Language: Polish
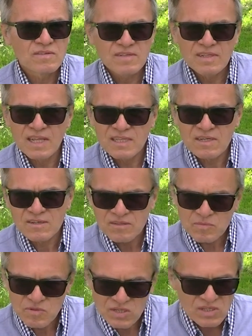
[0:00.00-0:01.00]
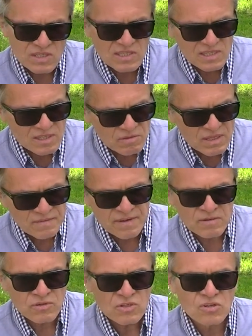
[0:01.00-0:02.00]
Dlatego im się nic nie
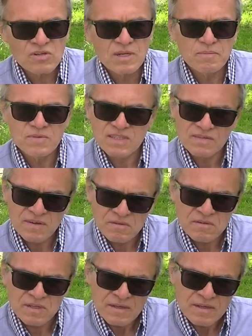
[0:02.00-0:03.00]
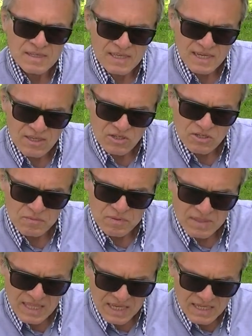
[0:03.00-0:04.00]
udawało, ciągle powstawały jakieś
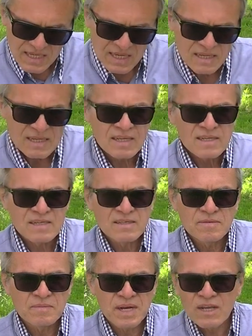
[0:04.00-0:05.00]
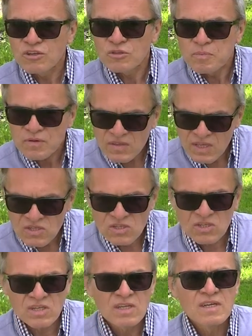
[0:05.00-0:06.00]
pytania, e, brak
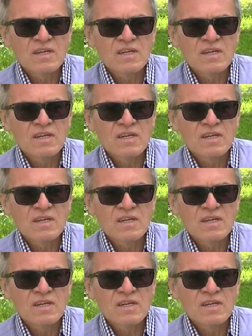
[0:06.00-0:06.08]
odpowiedzi.